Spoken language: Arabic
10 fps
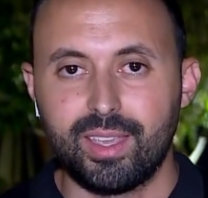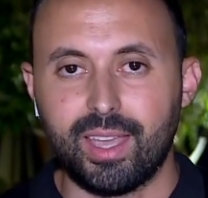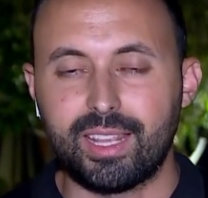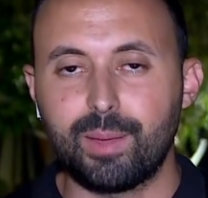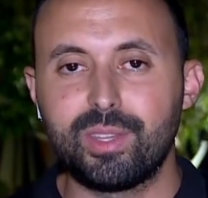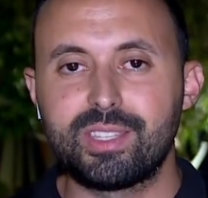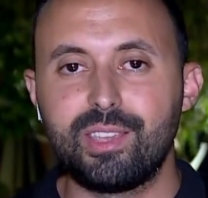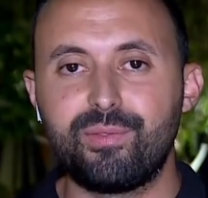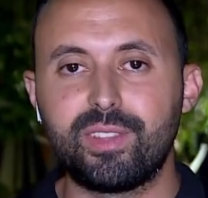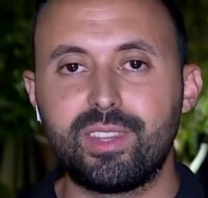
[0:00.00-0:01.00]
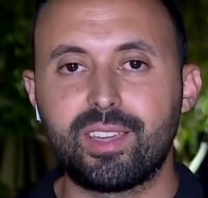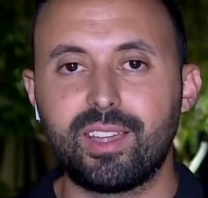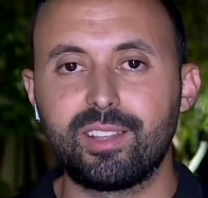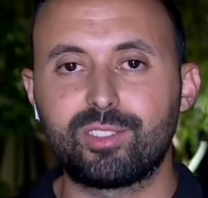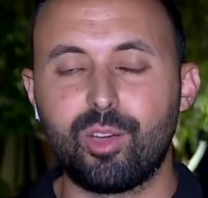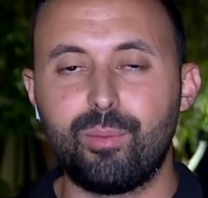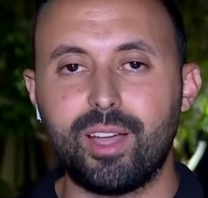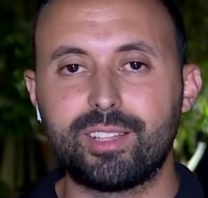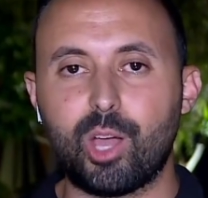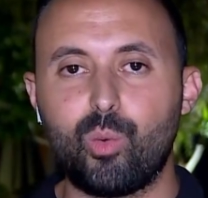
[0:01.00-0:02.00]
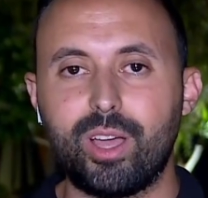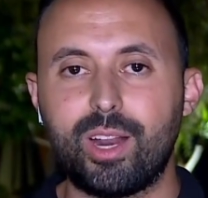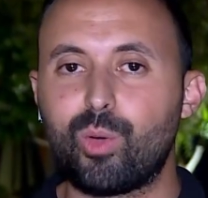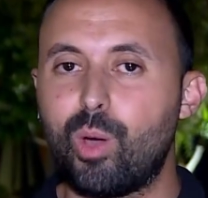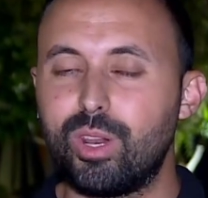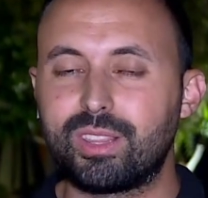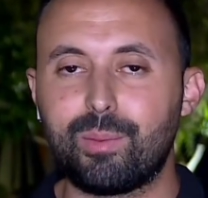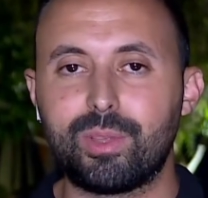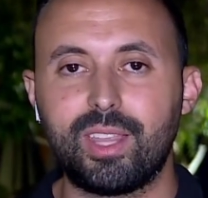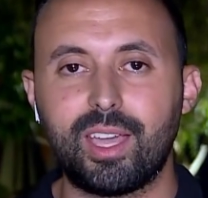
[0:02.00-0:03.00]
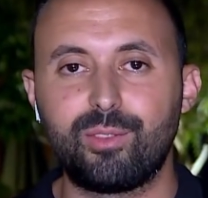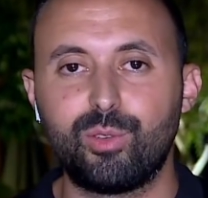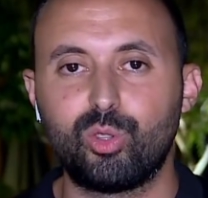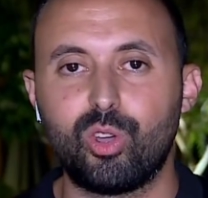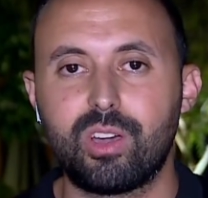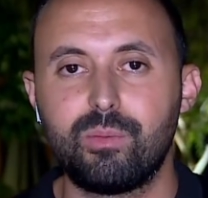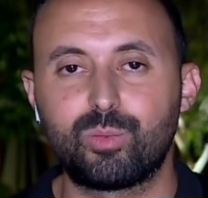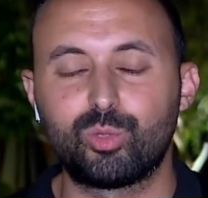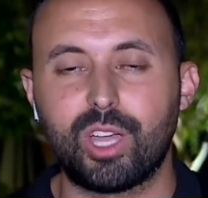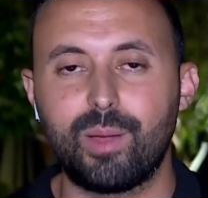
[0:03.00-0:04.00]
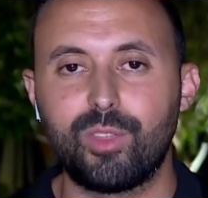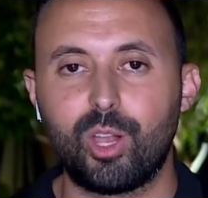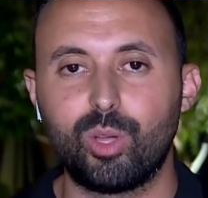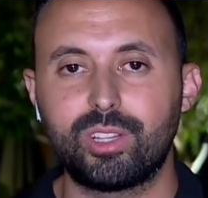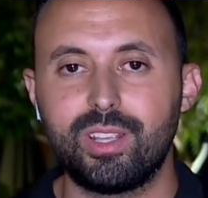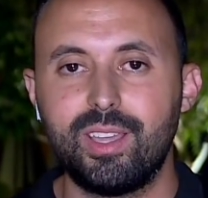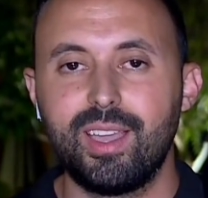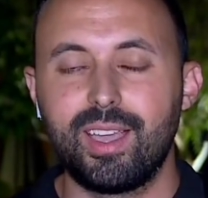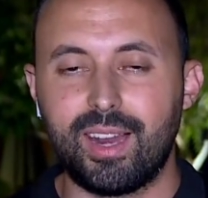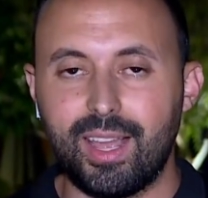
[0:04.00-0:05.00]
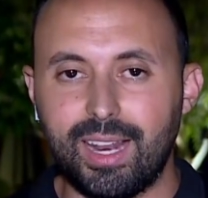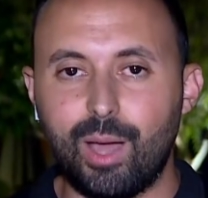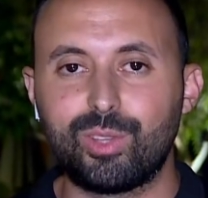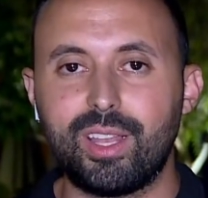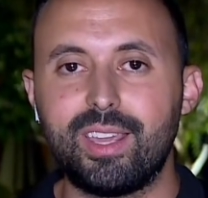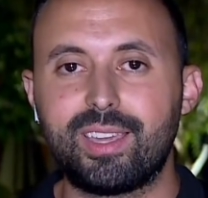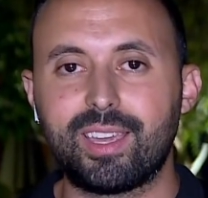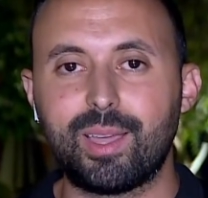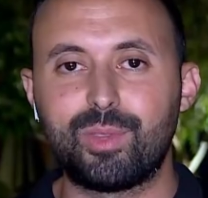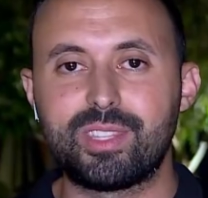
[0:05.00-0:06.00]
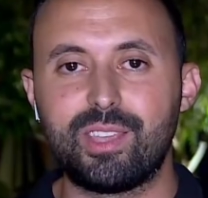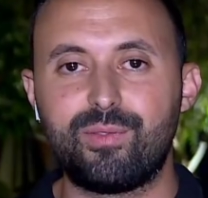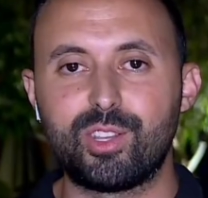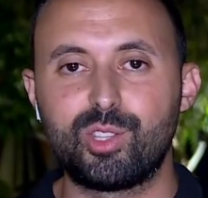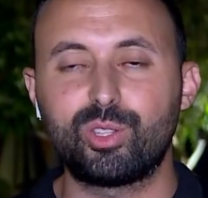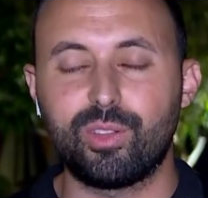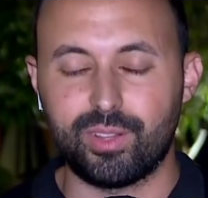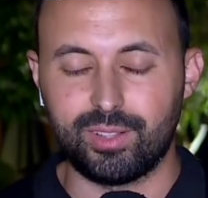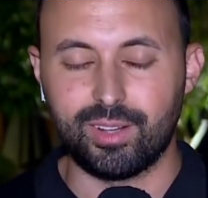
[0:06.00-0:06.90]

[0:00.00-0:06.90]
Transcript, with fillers: يعني كابتن سيف دي كانت بعض اجواءنا وجولتنا من داخل فندق اقامه منتخبنا الوطني الان العوده اليك كابتن سيف الاستوديو تفضل